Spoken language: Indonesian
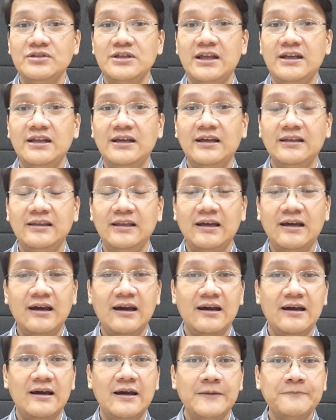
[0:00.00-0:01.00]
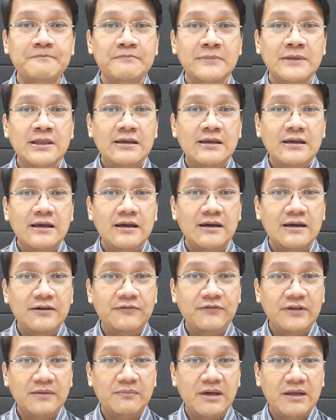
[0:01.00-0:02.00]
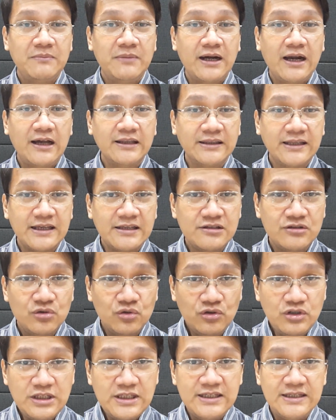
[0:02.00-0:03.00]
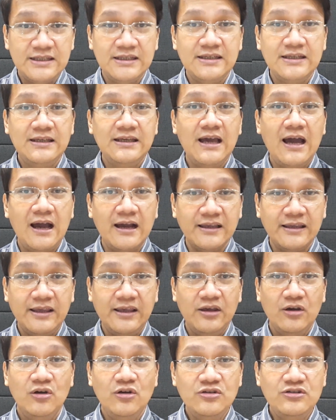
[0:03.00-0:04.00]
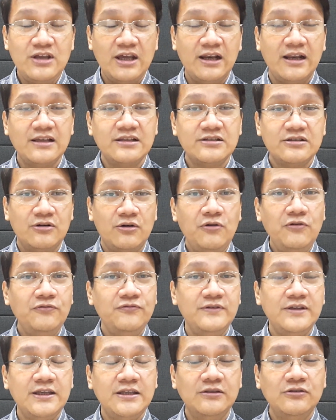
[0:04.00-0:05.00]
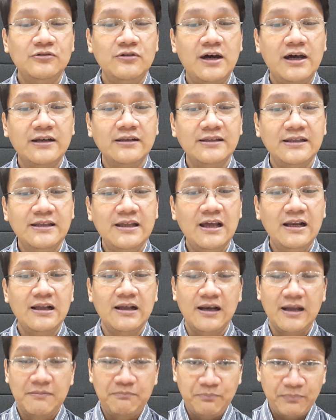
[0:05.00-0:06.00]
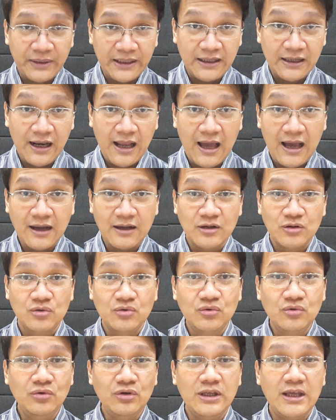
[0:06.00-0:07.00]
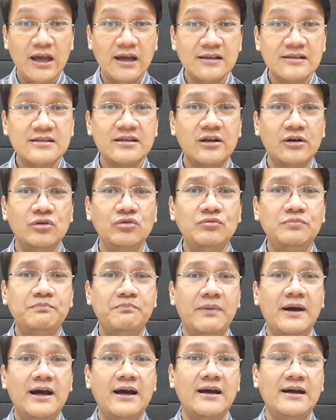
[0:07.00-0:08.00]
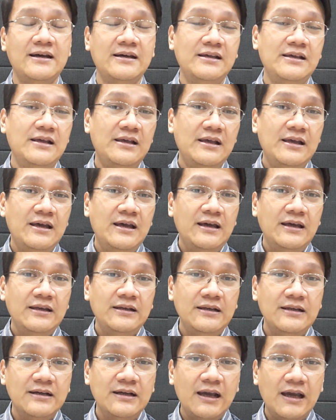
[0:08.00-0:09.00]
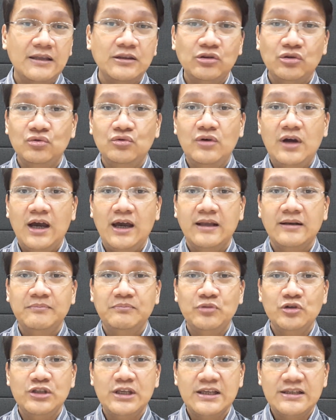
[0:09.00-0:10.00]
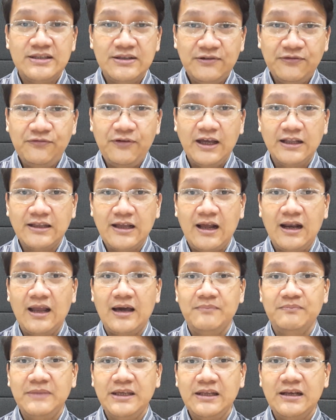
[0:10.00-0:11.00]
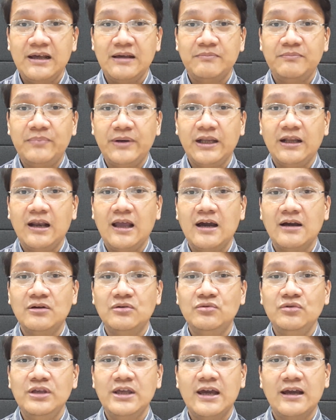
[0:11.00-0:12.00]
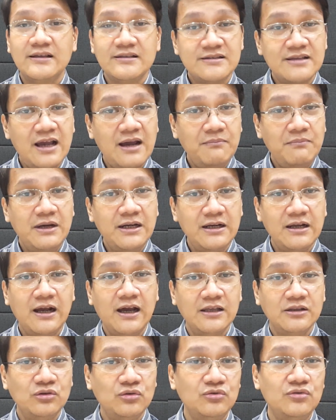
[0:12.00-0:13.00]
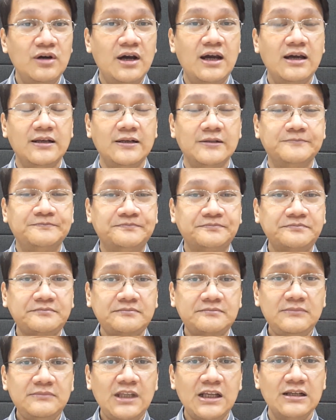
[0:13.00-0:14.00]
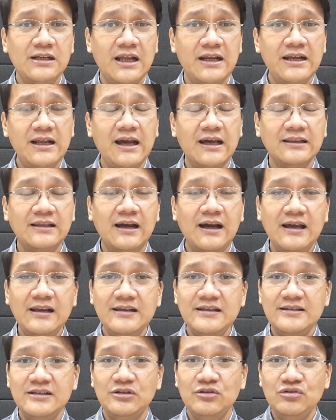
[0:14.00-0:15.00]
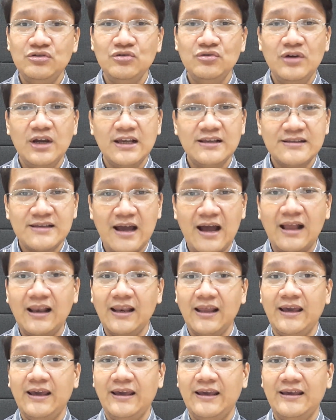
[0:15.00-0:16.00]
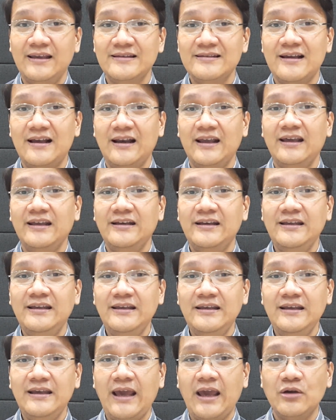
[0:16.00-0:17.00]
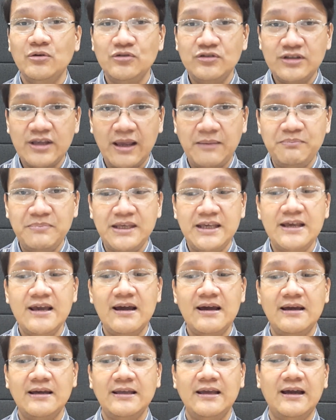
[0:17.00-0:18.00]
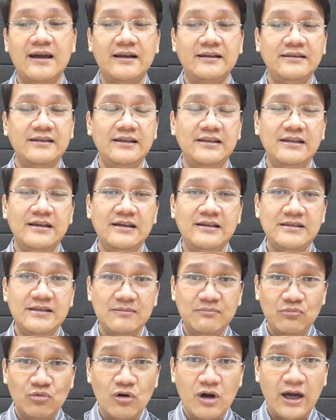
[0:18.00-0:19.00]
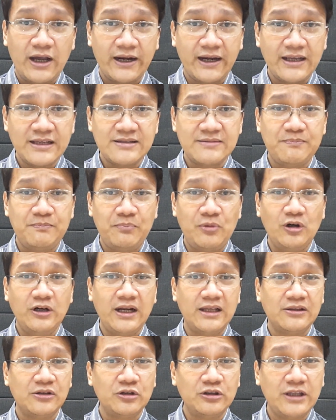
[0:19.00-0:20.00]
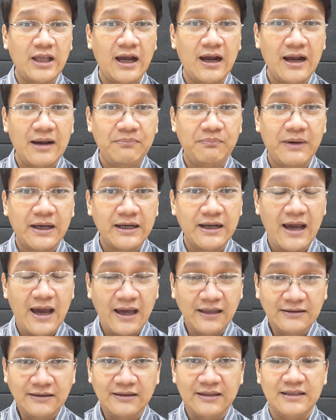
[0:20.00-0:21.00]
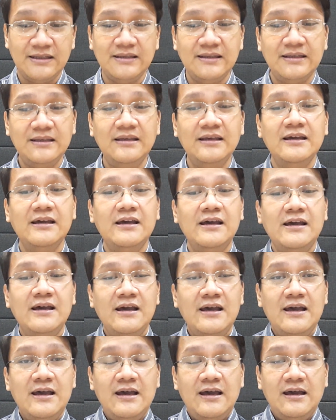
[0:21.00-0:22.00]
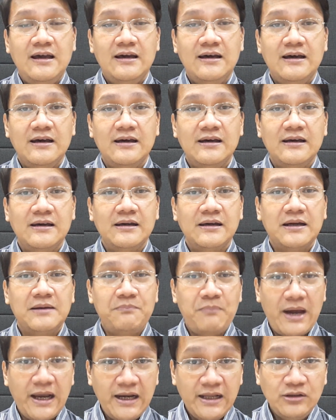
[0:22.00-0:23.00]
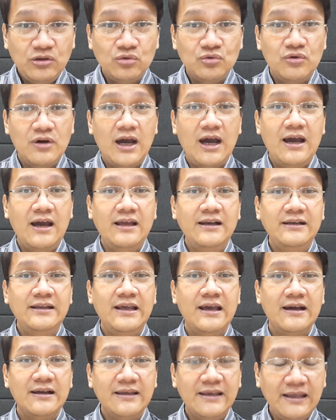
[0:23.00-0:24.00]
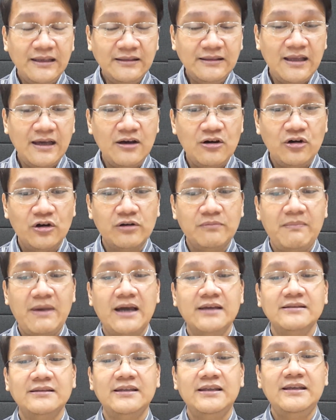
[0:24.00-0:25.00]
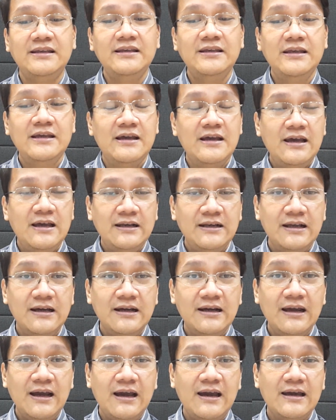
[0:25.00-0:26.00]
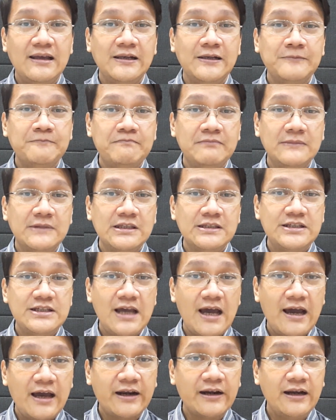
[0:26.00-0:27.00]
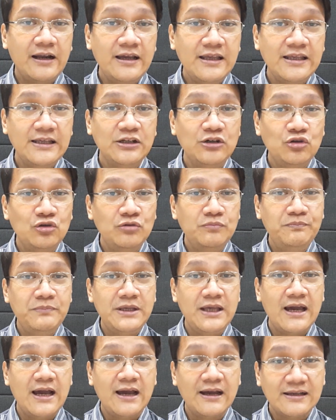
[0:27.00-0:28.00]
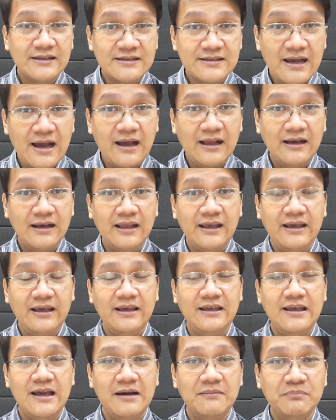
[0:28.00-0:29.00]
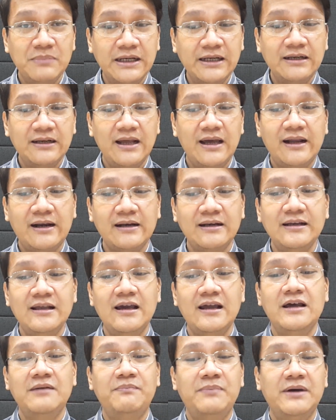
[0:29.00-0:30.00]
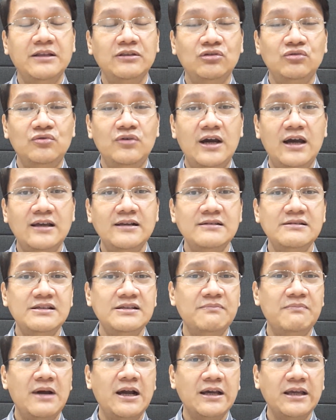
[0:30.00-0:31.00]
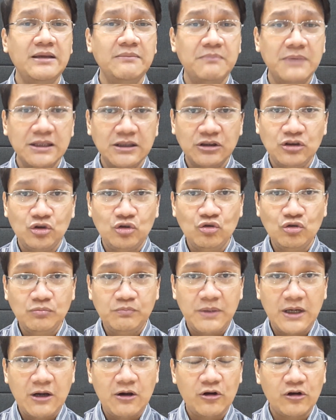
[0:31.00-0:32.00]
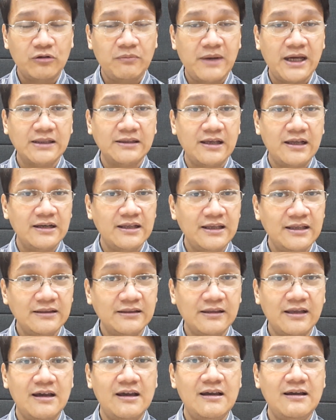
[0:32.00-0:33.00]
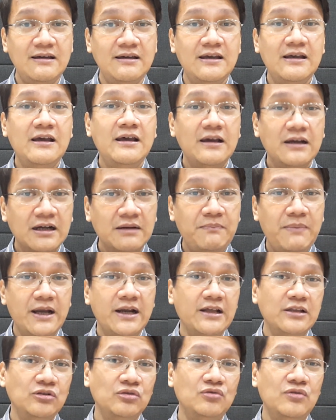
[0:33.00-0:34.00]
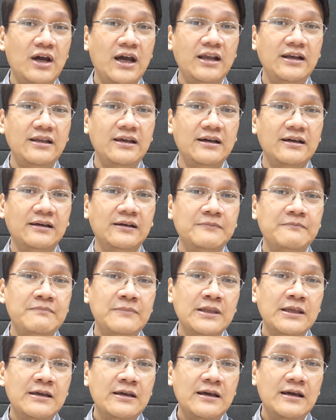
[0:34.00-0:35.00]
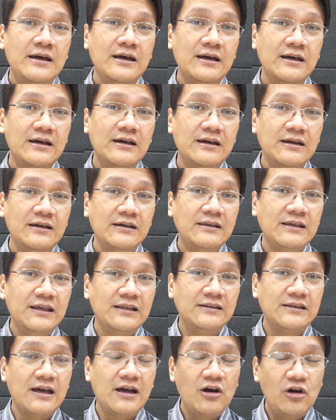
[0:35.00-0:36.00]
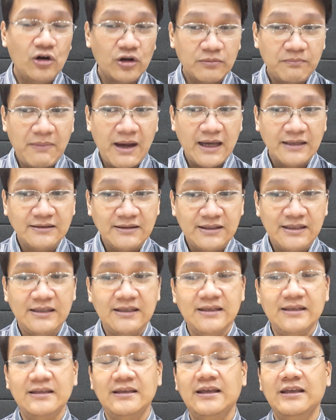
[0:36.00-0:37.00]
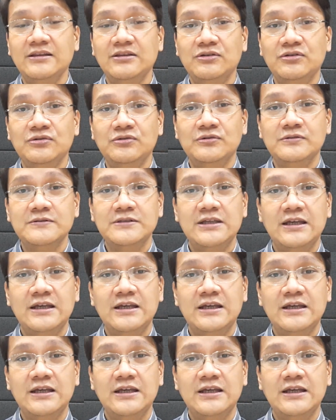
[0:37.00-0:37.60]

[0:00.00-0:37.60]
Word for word: Jadi ketika uh, firman berkata suci, hagios, anastrofi itu artinya adalah perilaku yang serupa dengan Tuhan, punya sifat alami dan perilaku yang sama dengan Tuhan dan dikatakan di situ juga saleh. Saleh ini eusebia yang artinya sebuah respon atau tanggapan hati uh, kepada Tuhan yang kita hormati dengan cara hidup yang saleh, yang benar di hadapan Tuhan sebagai bentuk penghormatan kita kepada Tuhan yang uh, kita hormati gitu.